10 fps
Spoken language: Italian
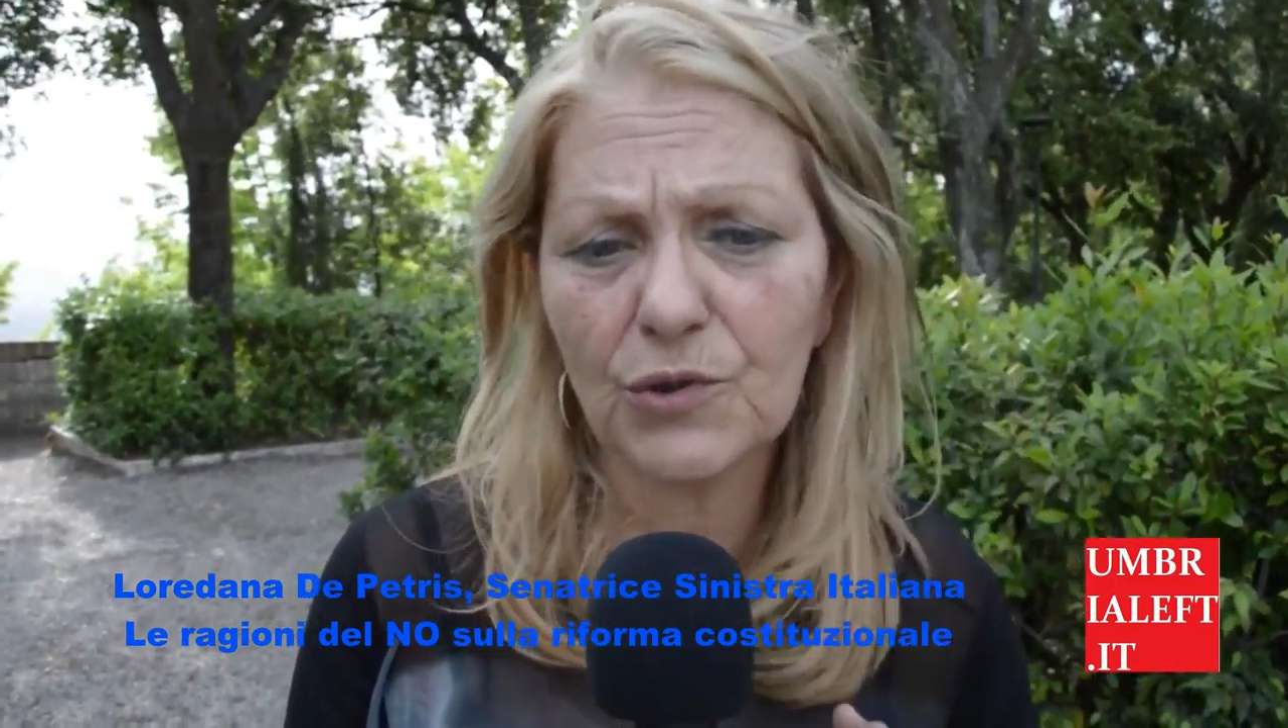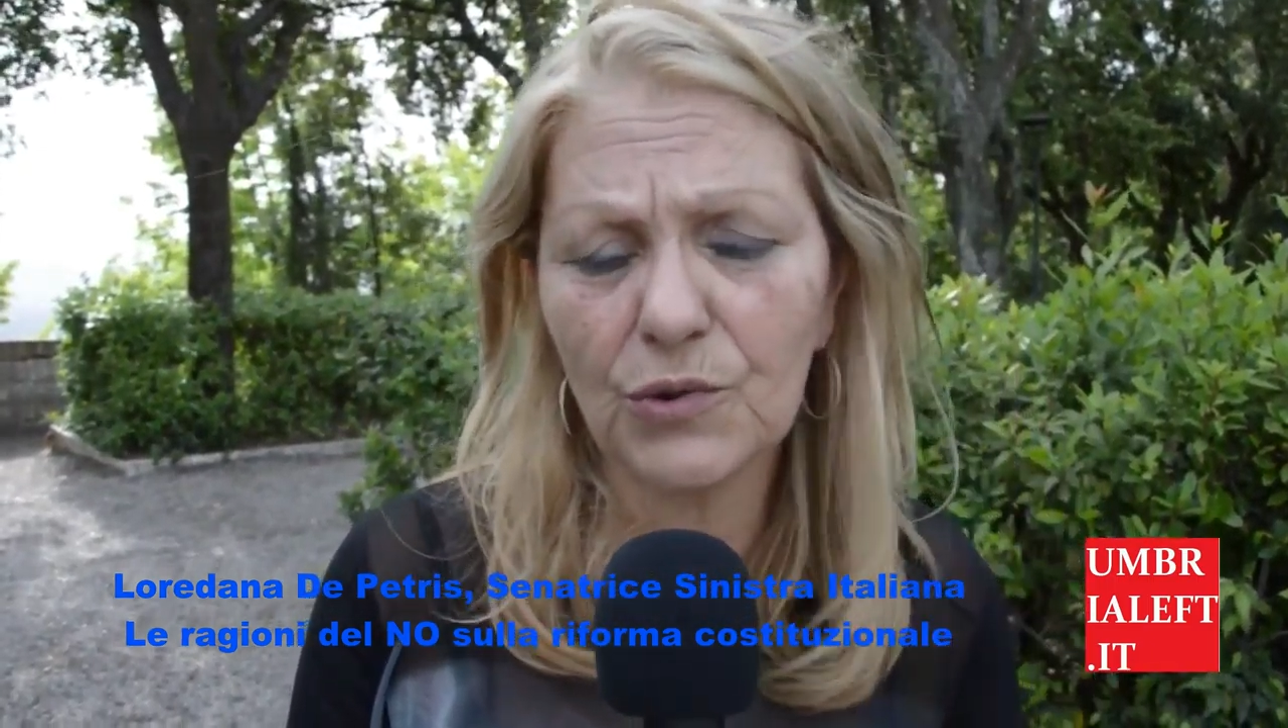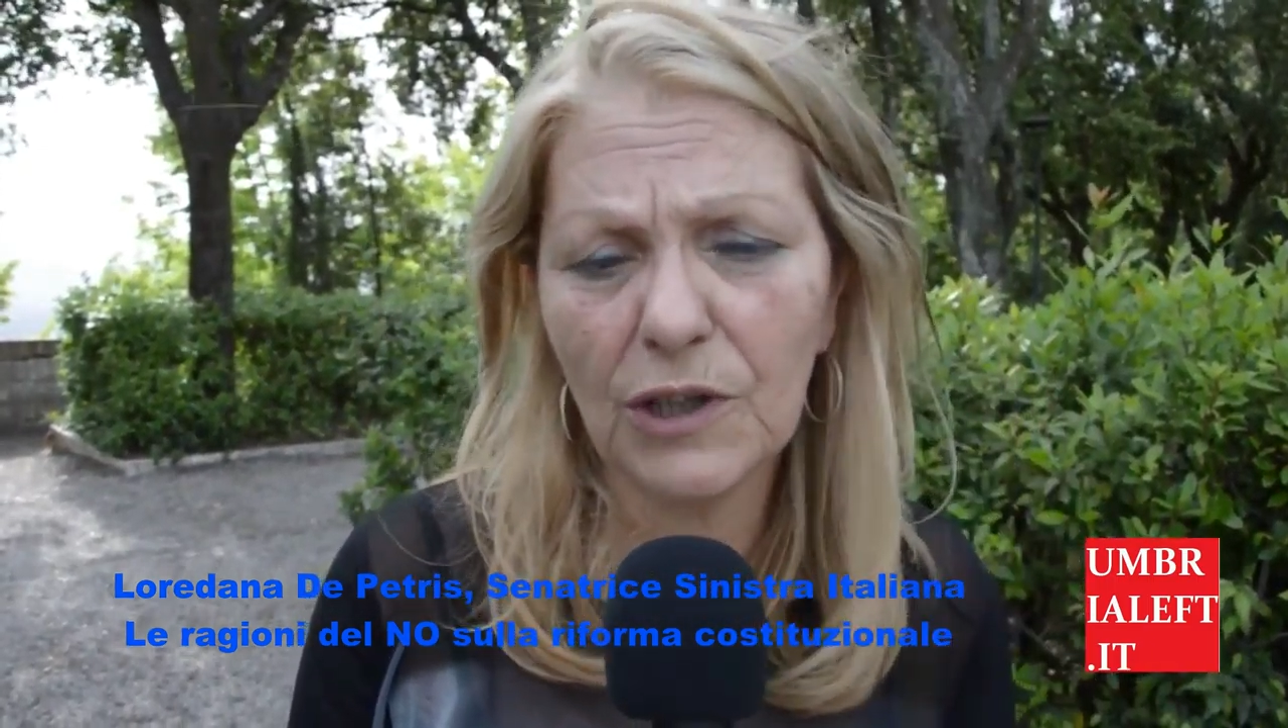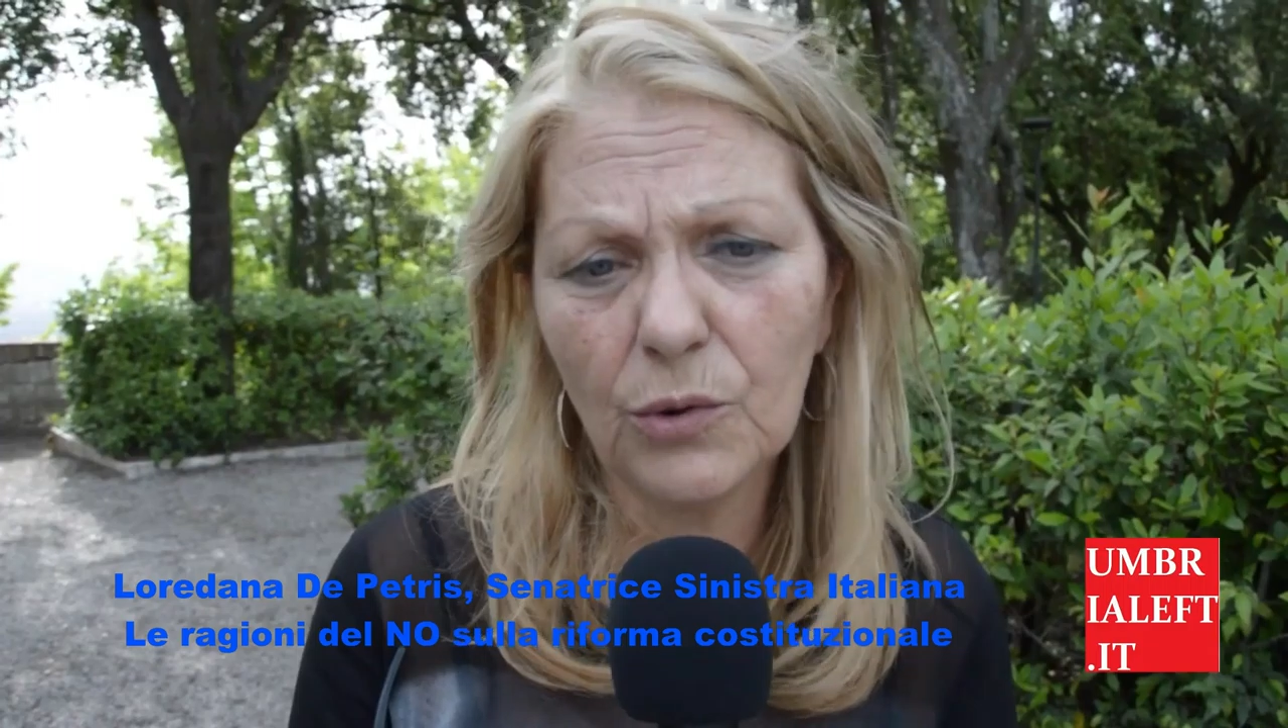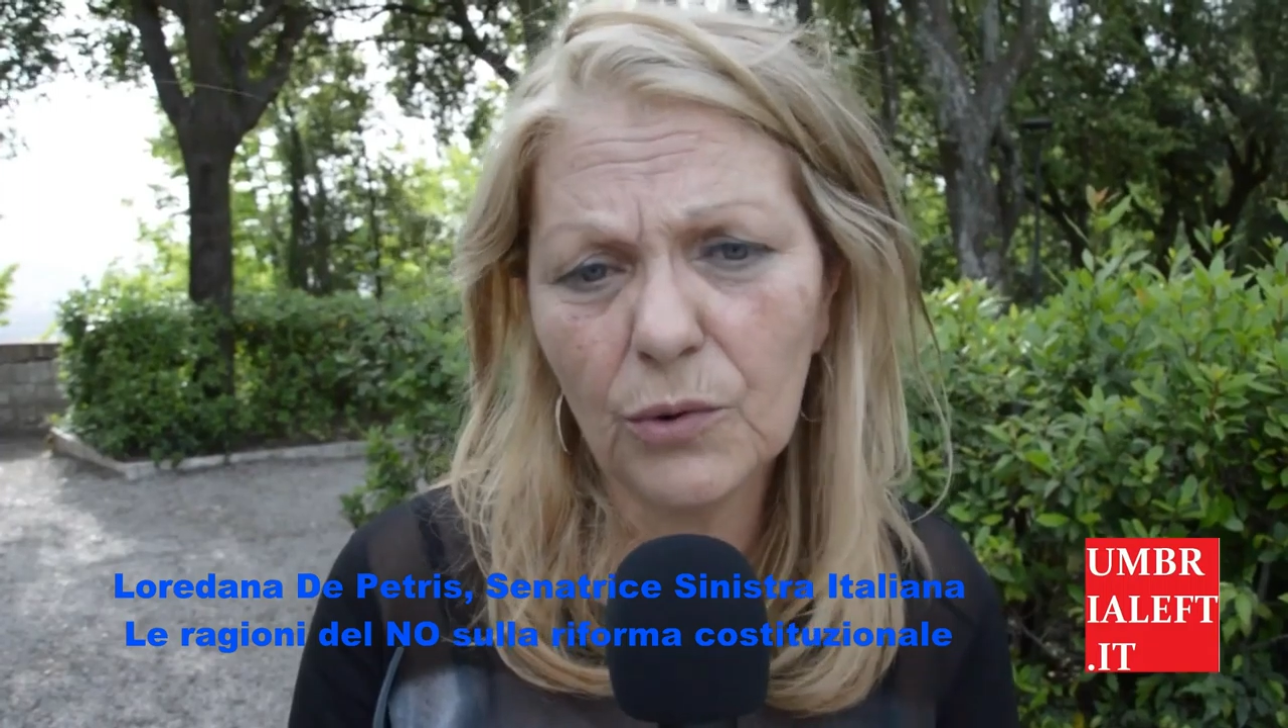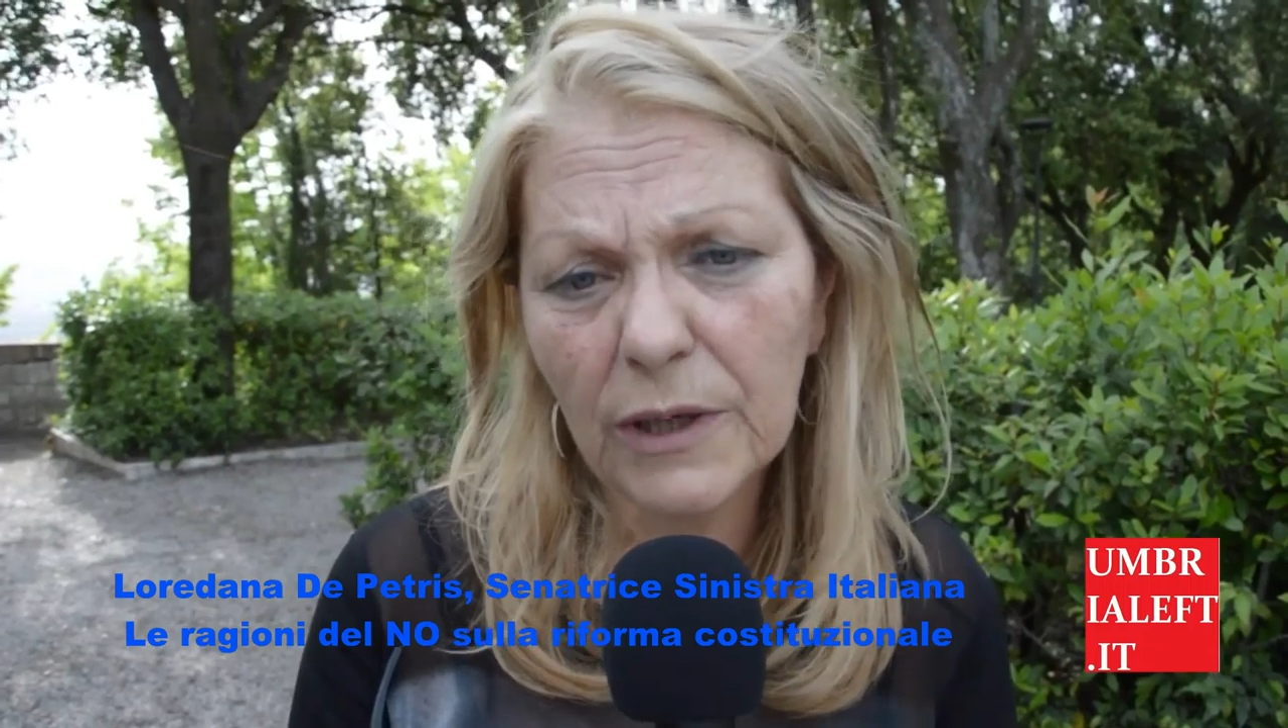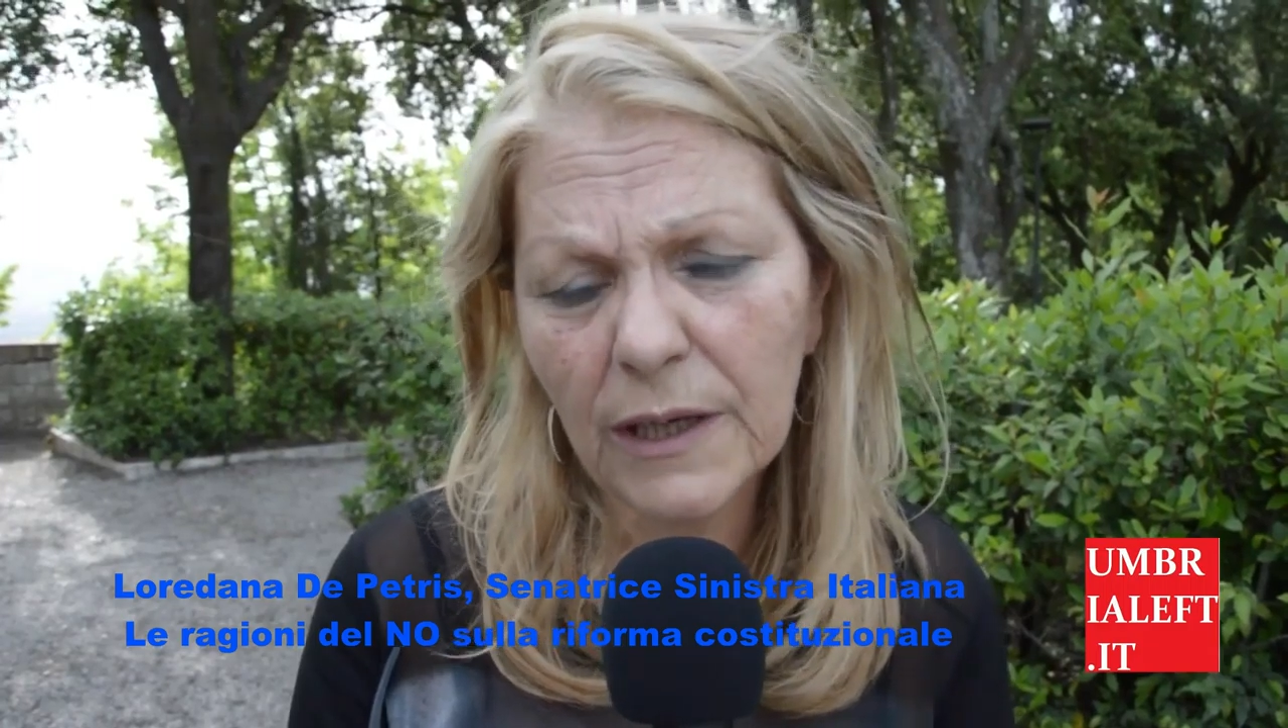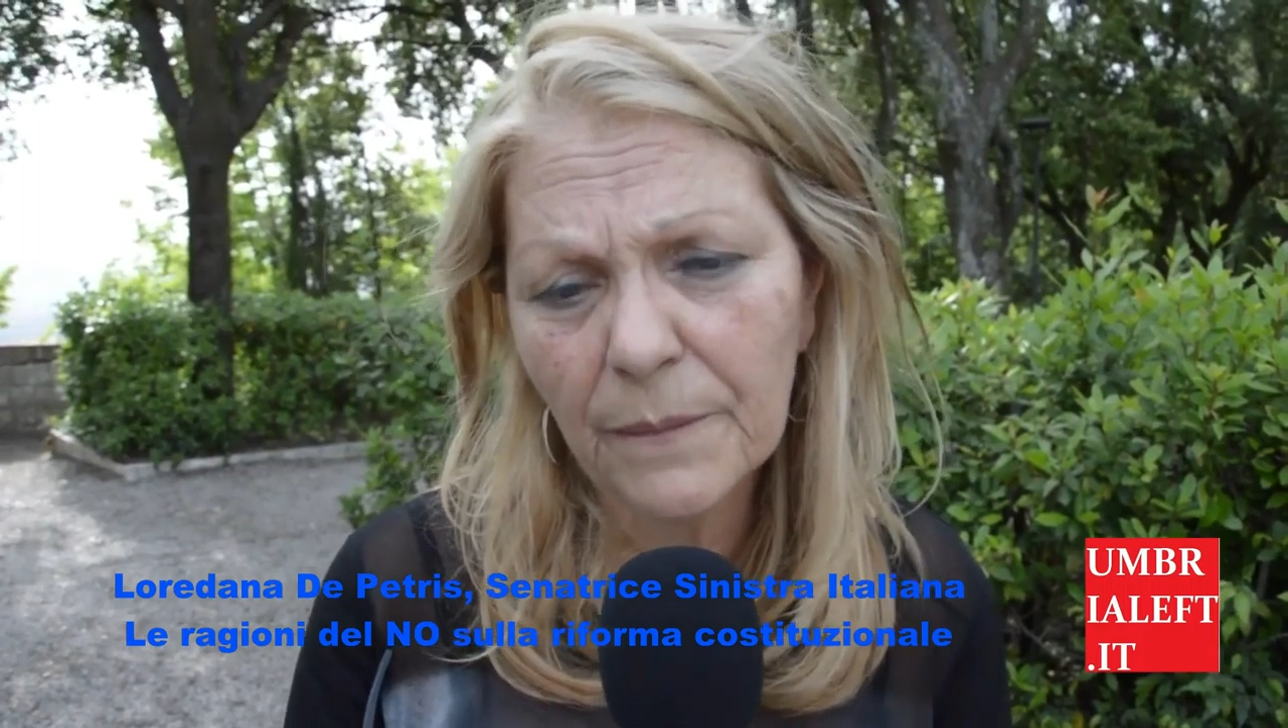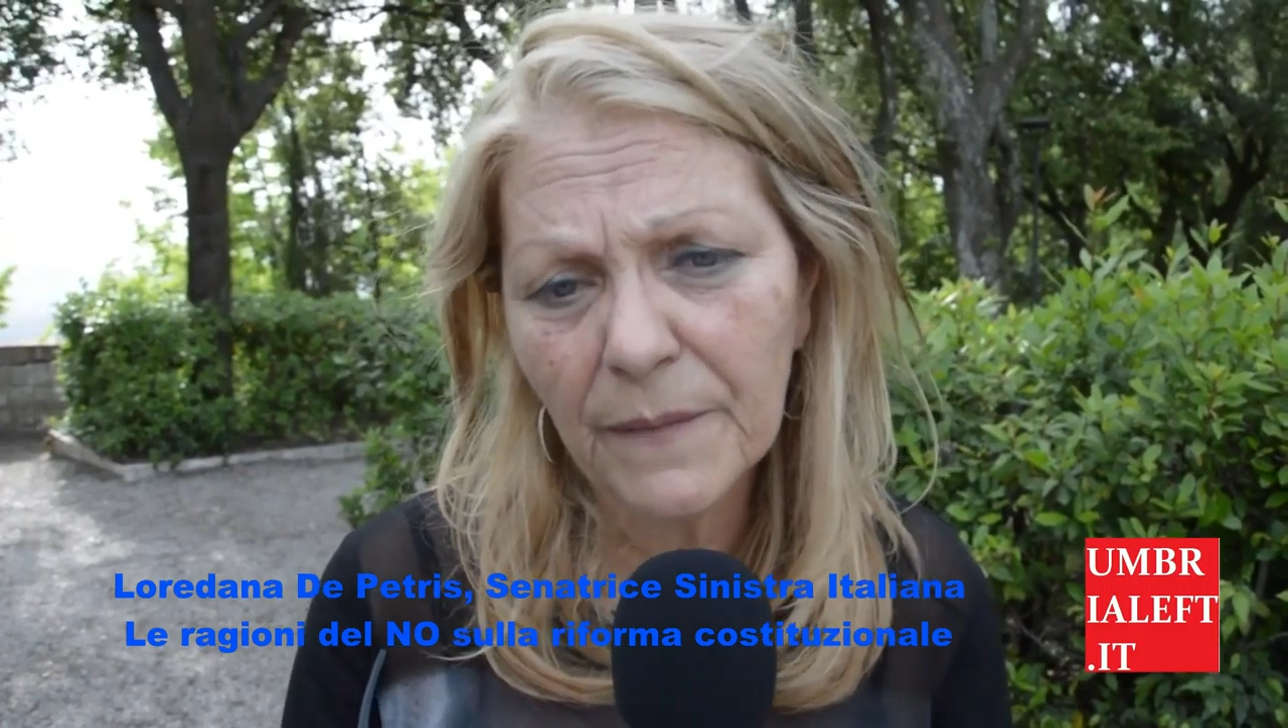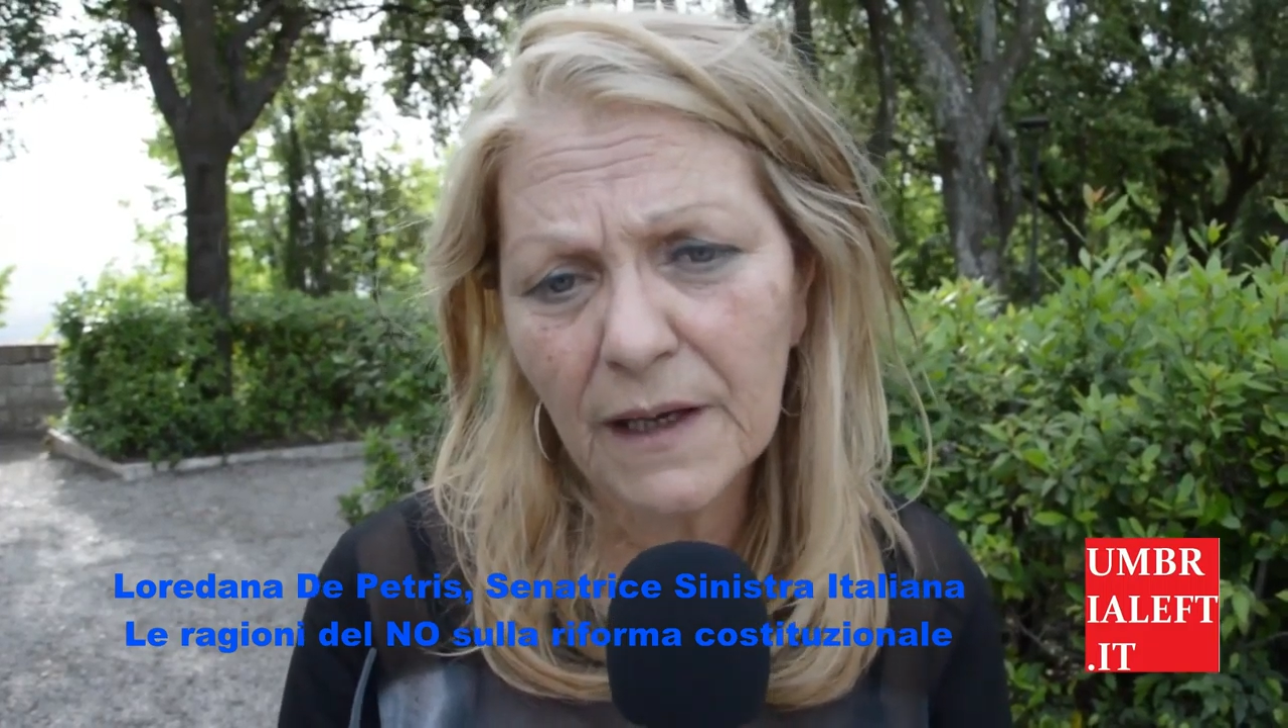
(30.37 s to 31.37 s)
su di lui,